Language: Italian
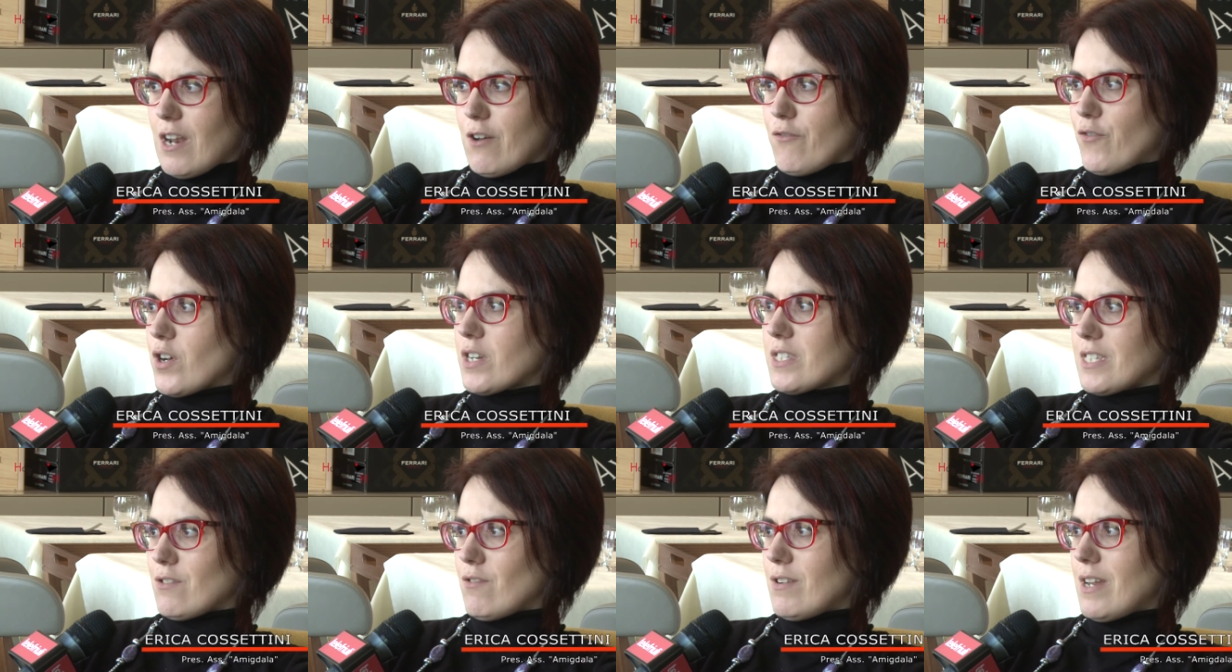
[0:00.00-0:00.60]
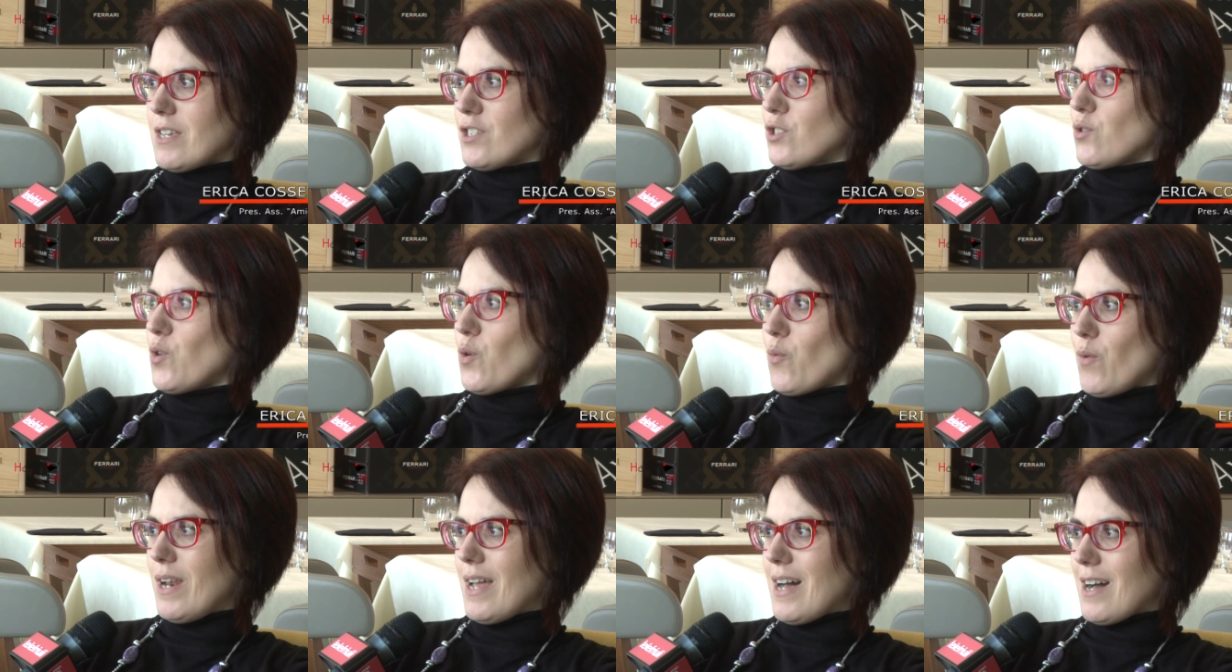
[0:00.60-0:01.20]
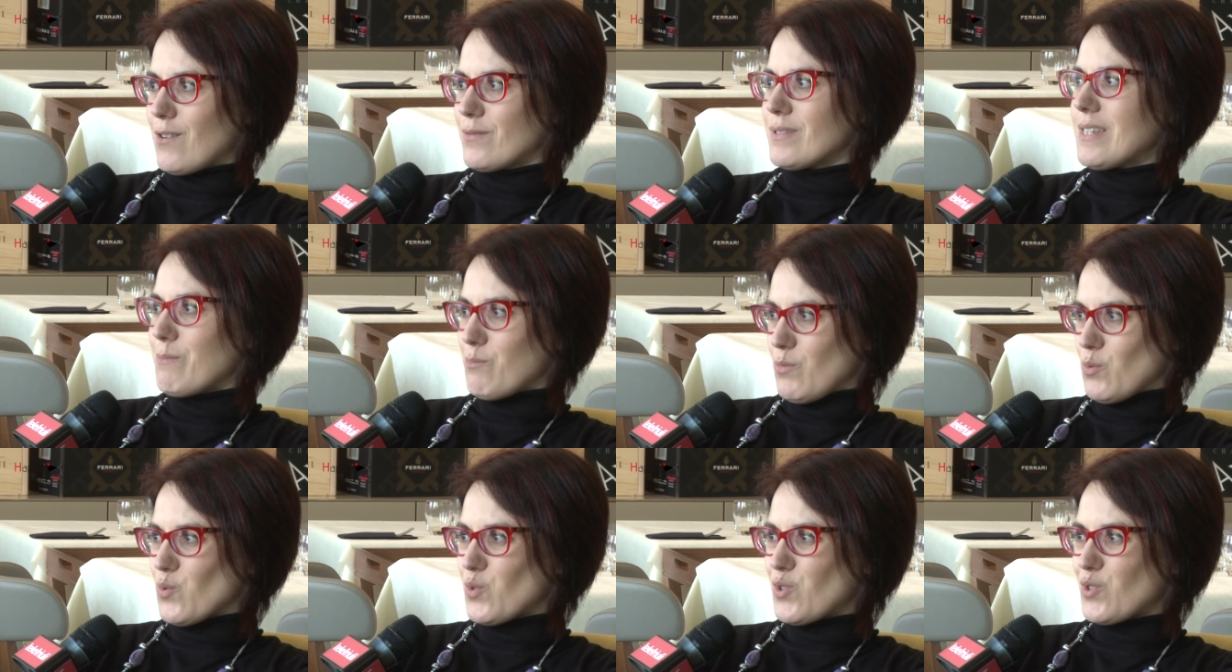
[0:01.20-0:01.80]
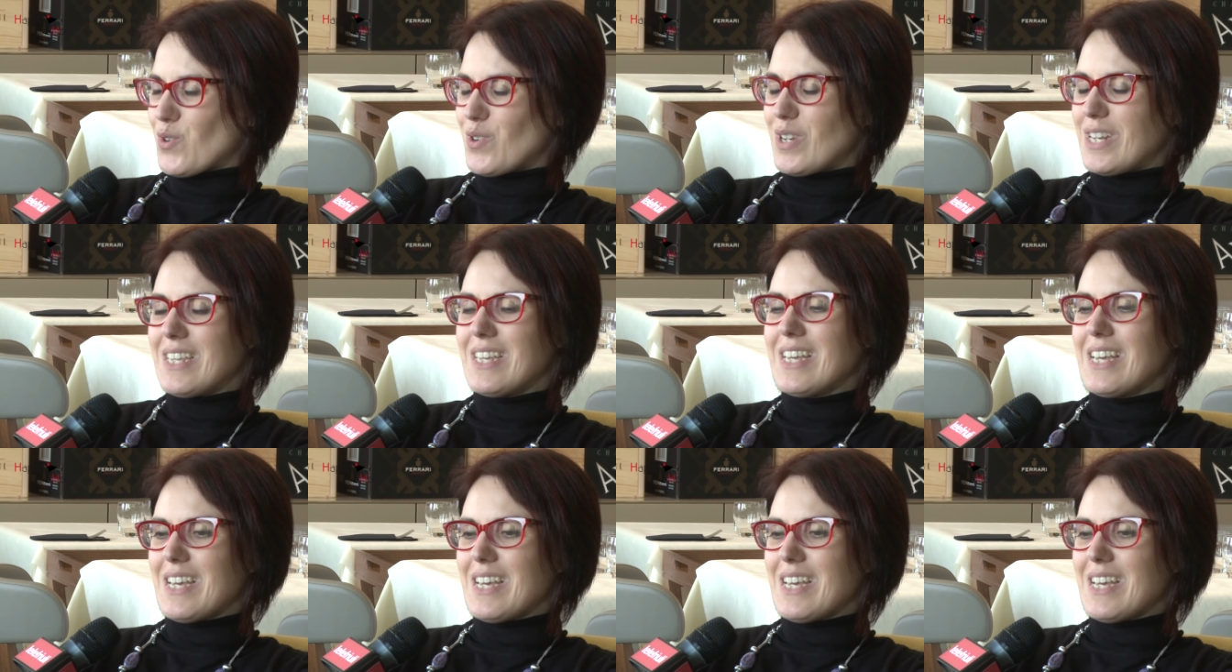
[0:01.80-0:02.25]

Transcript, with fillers: La forza non è solo quella dei muscoli,